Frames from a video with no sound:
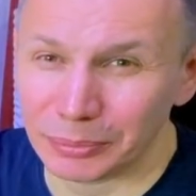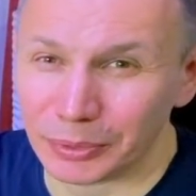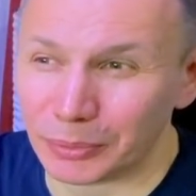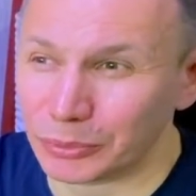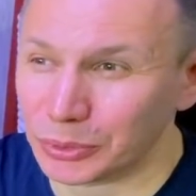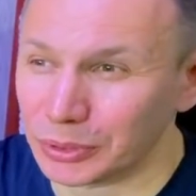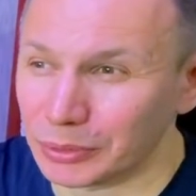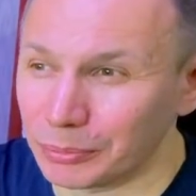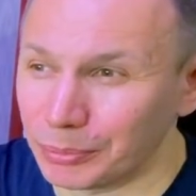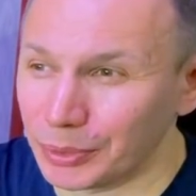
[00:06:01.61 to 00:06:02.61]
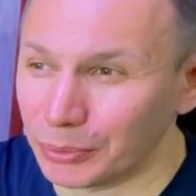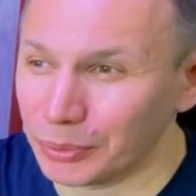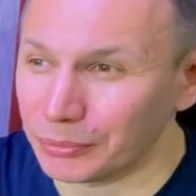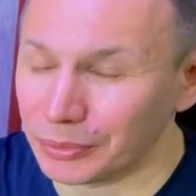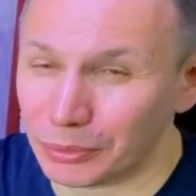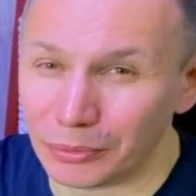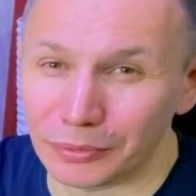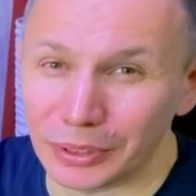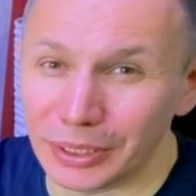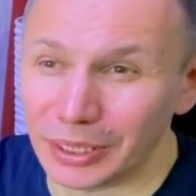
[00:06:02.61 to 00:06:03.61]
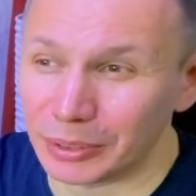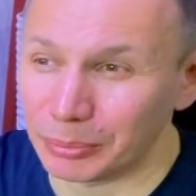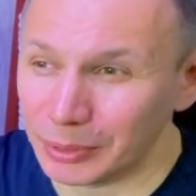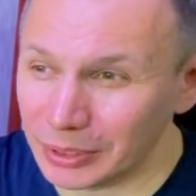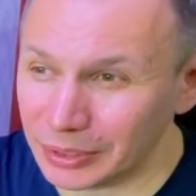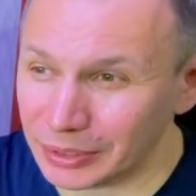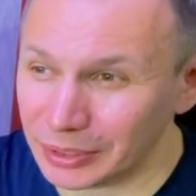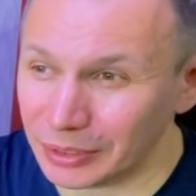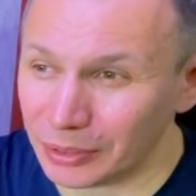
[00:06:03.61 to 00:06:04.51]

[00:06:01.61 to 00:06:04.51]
потому что пилой вы ровно не отпилите